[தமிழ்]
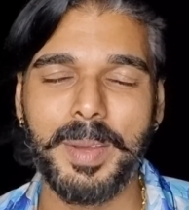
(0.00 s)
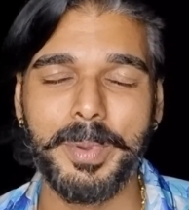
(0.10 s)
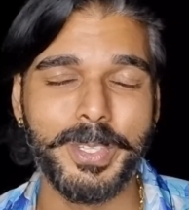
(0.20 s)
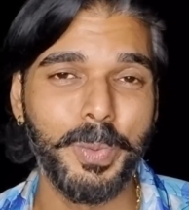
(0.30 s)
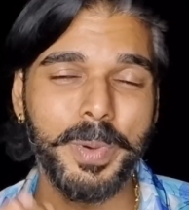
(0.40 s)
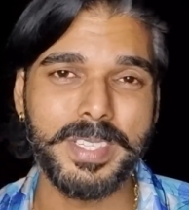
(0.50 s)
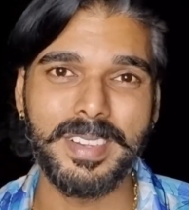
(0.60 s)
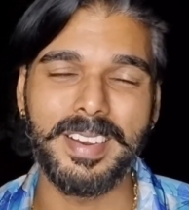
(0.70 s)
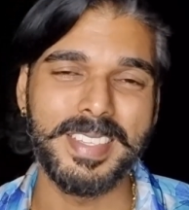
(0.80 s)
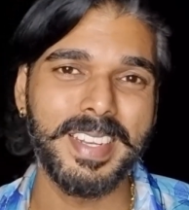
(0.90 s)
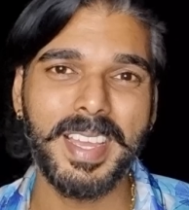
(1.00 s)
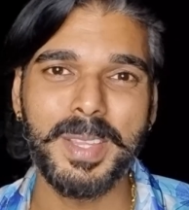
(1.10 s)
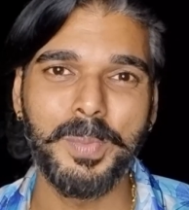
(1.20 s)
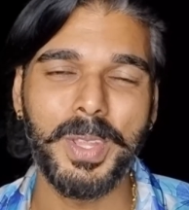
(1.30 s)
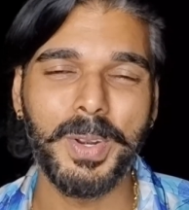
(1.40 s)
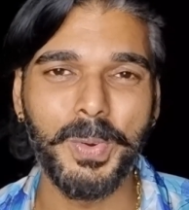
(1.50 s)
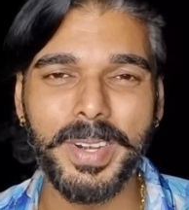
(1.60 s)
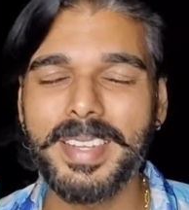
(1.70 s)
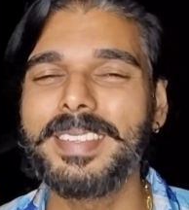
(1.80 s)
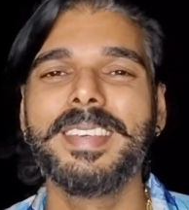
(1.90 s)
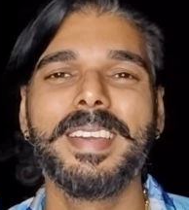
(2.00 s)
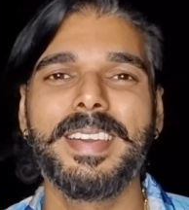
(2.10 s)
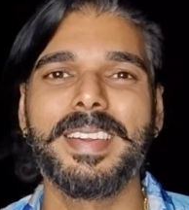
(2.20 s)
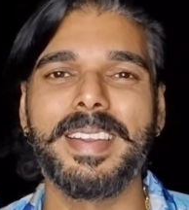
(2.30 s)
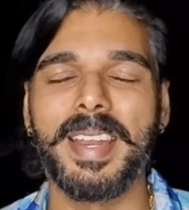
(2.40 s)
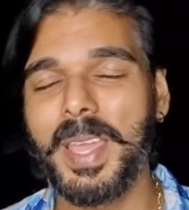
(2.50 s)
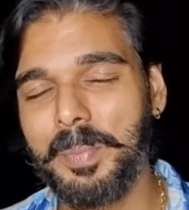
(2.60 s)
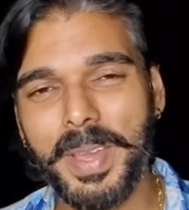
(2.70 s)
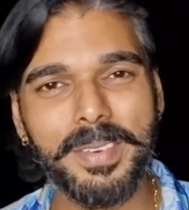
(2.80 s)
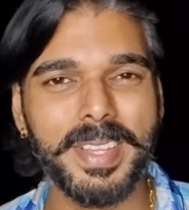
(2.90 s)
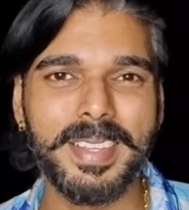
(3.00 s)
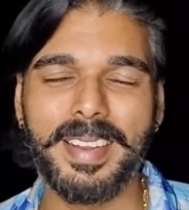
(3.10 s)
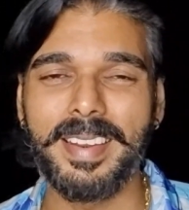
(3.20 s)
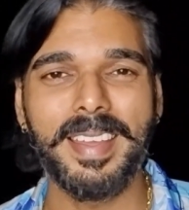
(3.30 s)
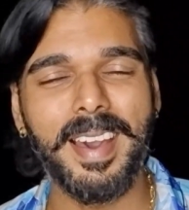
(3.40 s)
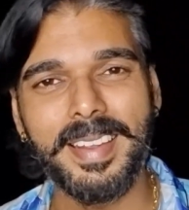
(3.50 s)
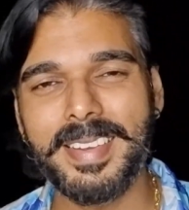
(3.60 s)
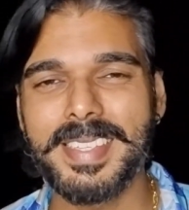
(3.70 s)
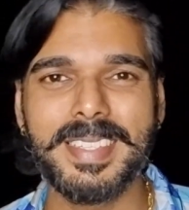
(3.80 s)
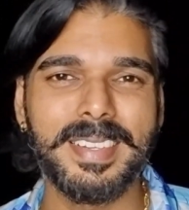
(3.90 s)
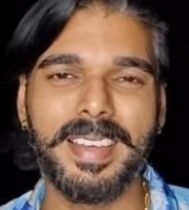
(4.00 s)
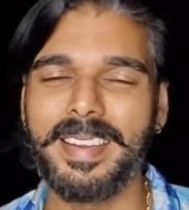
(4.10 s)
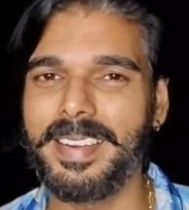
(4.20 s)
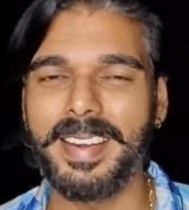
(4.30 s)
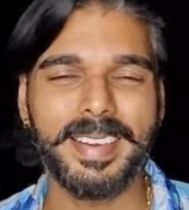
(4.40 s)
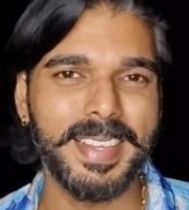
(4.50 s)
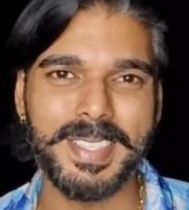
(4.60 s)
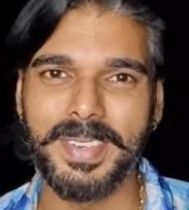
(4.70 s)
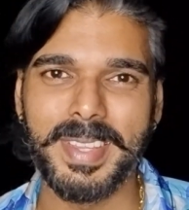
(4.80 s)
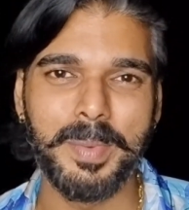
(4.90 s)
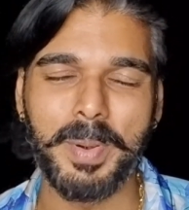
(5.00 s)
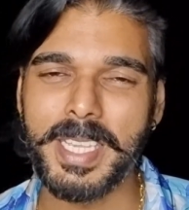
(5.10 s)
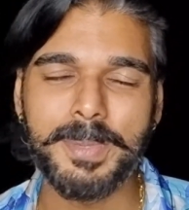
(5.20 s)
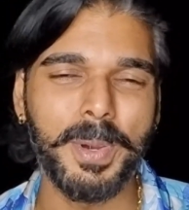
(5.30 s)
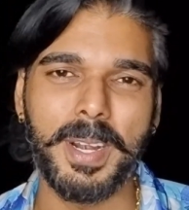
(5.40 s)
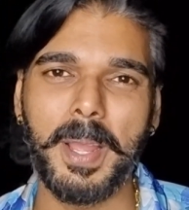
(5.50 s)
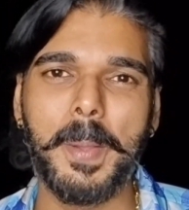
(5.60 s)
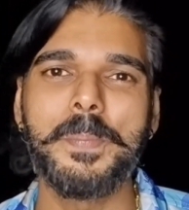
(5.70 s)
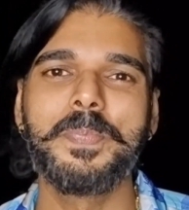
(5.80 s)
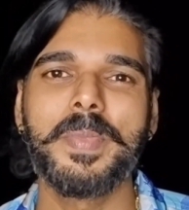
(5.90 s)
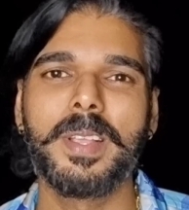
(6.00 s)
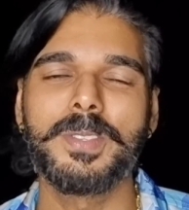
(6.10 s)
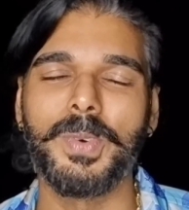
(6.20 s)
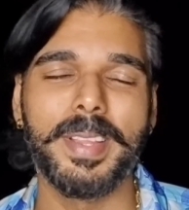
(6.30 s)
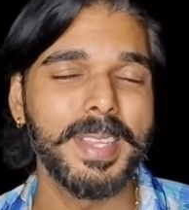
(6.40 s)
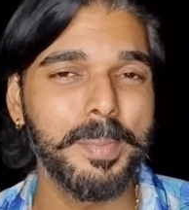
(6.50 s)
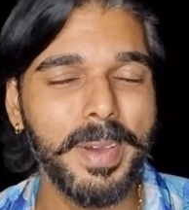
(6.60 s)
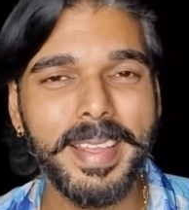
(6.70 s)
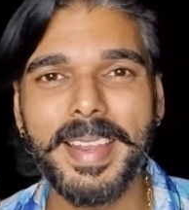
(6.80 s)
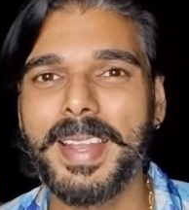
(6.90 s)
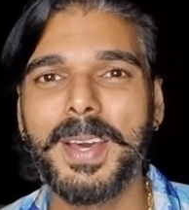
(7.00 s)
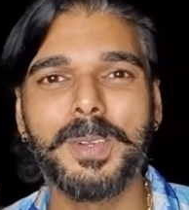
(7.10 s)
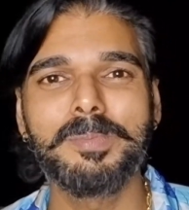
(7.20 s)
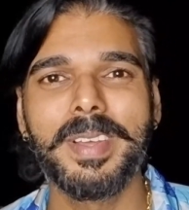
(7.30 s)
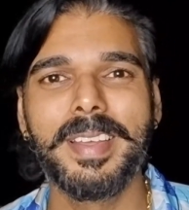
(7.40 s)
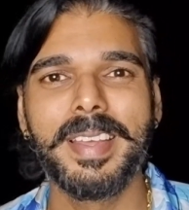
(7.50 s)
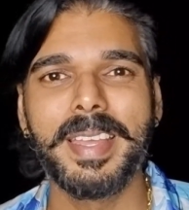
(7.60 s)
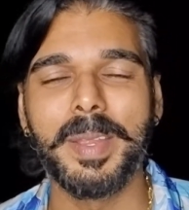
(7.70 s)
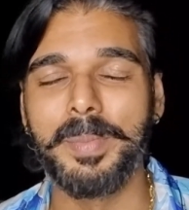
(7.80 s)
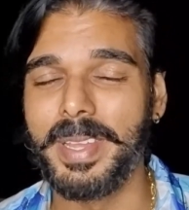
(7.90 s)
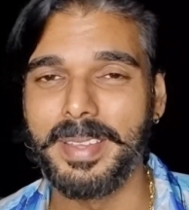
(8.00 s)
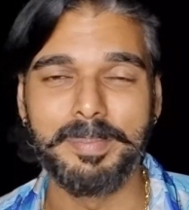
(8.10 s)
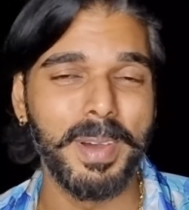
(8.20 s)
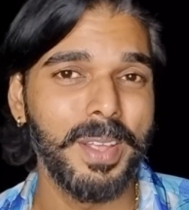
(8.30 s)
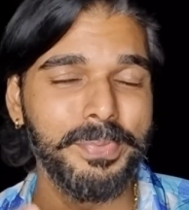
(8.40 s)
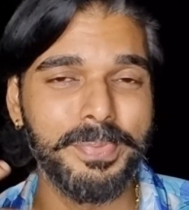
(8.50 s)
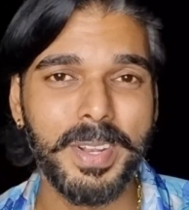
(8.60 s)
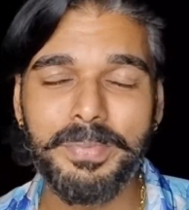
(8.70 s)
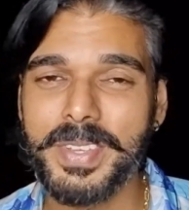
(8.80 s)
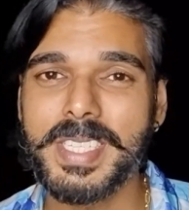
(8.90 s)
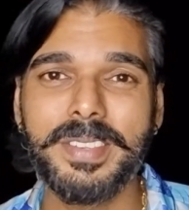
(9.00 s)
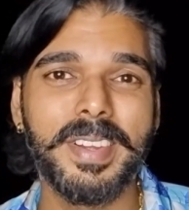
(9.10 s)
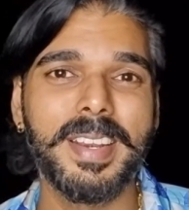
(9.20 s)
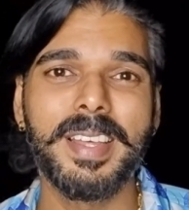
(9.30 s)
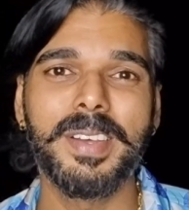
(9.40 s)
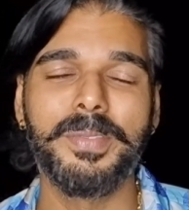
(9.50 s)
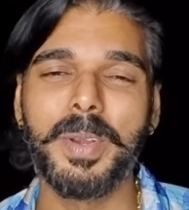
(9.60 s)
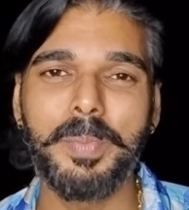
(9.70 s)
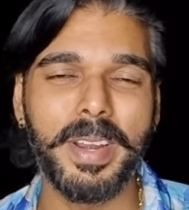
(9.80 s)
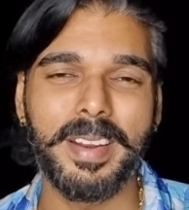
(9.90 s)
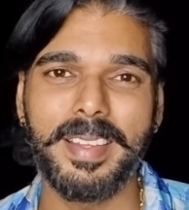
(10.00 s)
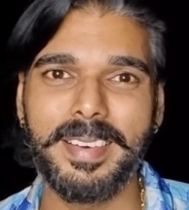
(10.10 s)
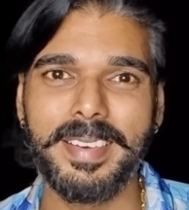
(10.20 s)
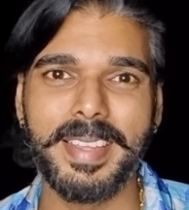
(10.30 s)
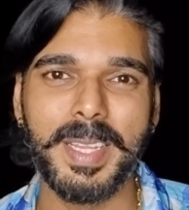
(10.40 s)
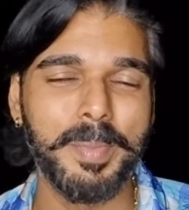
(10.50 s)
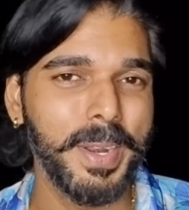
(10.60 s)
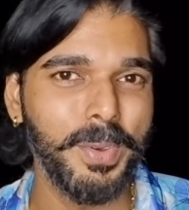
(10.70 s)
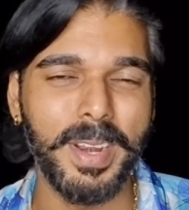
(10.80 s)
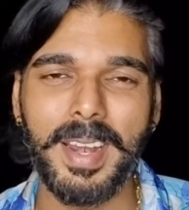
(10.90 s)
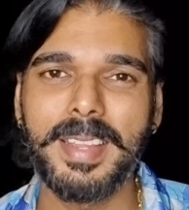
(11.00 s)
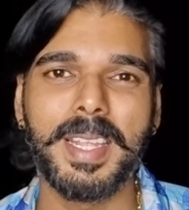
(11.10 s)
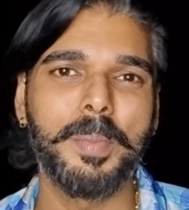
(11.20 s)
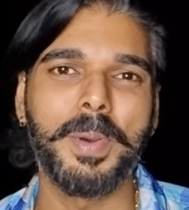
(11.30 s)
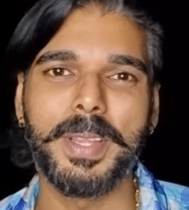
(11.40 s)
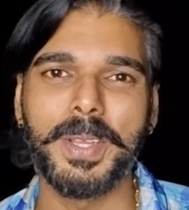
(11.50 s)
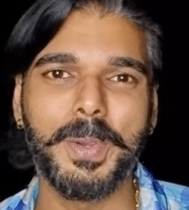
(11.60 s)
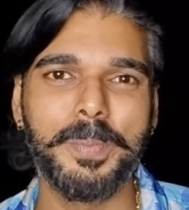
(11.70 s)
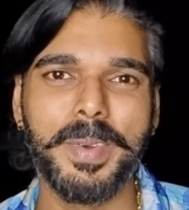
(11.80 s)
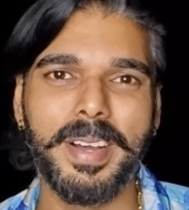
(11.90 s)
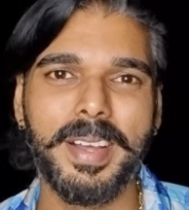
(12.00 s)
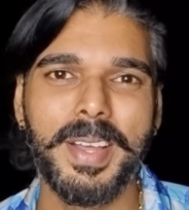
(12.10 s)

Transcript: நம்ம சூப்பர் ஸ்டார் ரஜினிகாந்த் முதல் கொண்டு நிறைய பேர் வந்து நிறைய ஆர்டிஸ்ட் நிறைய டைரக்டர்ஸ் வந்து ப்ரைஸ் பண்ணுறாங்க ஸோ அந்த மாதிரி எல்லாரும் இப்படி பல ஃபிலிம் ஃபெஸ்டிவலில் வின் பண்ணியிருக்கிற இந்த மாதிரி ஒரு நல்ல திரைப்படத்துக்கும்